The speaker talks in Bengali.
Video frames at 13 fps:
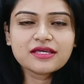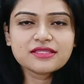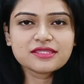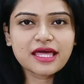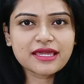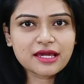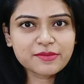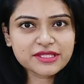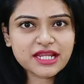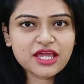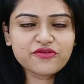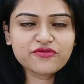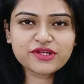তাই আমাদের
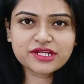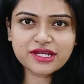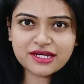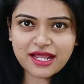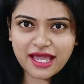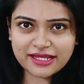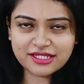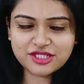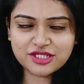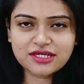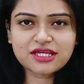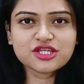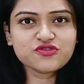এভরিডে ডায়েটে
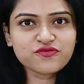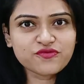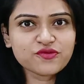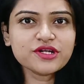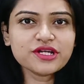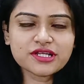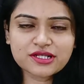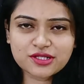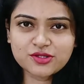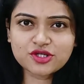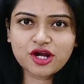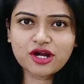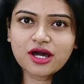কিছু ফুড ইনক্লুড
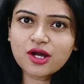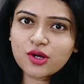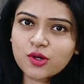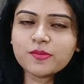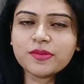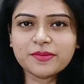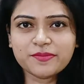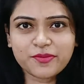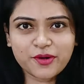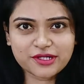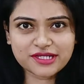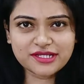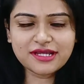করা খুব
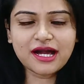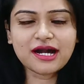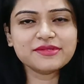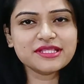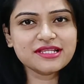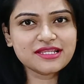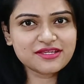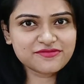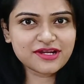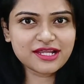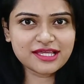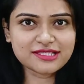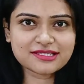ইম্পর্টেন্ট আমাদের লিভার
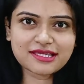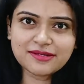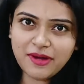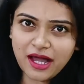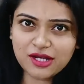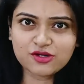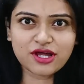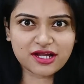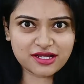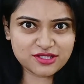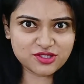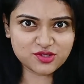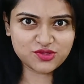হেলথকে ভালো রাখার
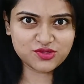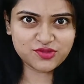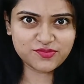জন্য